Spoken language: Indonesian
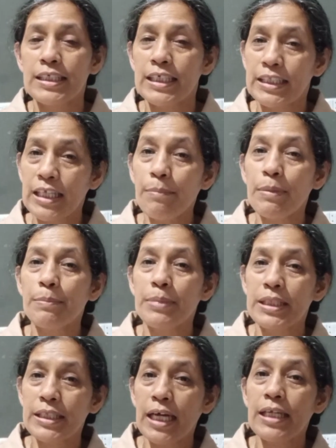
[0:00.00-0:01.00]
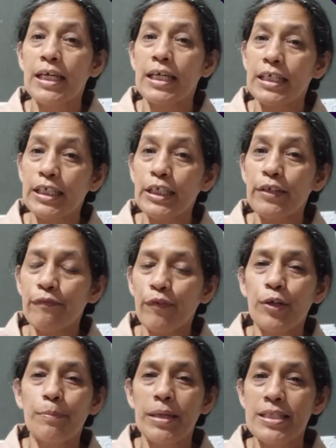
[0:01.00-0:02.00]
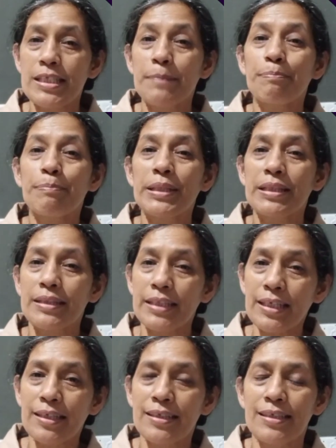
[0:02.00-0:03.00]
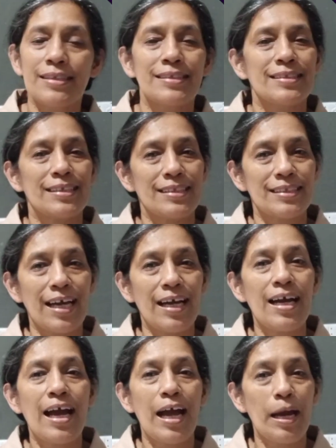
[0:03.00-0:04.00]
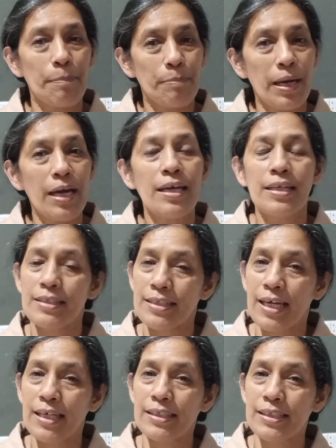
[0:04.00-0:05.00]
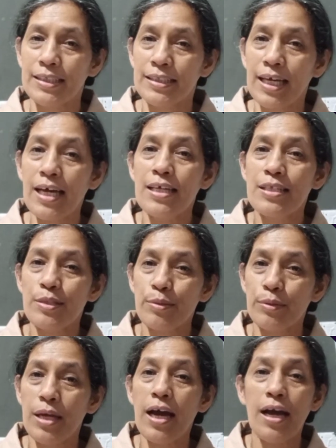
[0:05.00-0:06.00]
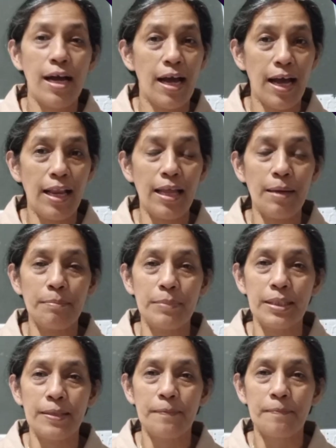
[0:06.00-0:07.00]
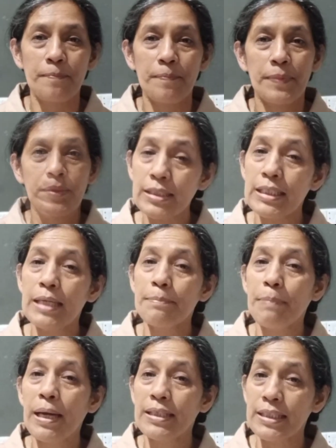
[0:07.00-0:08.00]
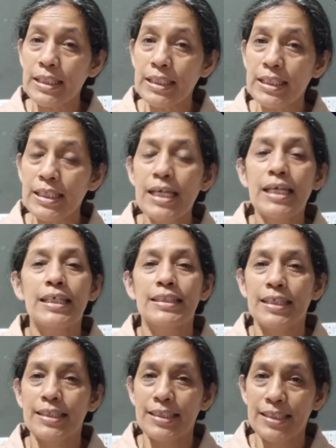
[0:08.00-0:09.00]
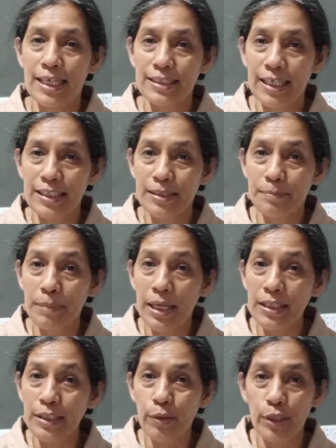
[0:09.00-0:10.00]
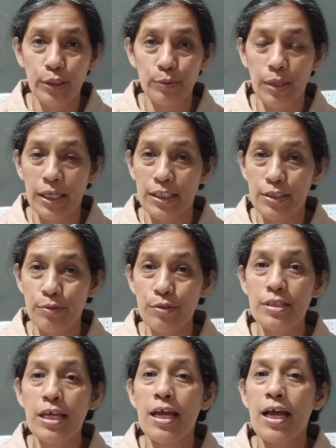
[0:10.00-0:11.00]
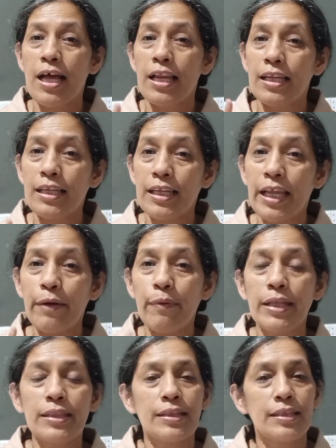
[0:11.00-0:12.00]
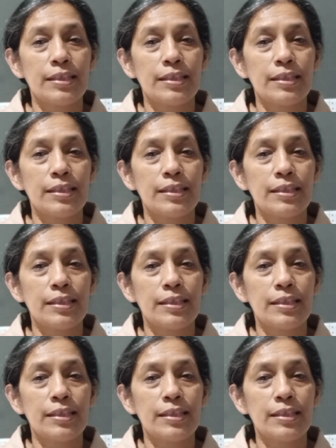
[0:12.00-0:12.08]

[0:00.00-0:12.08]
kita memberikan informasi penting tentang apa yang kita sudah alami. Dan pagi ini kita diingatkan kembali oleh Tuhan Yesus lewat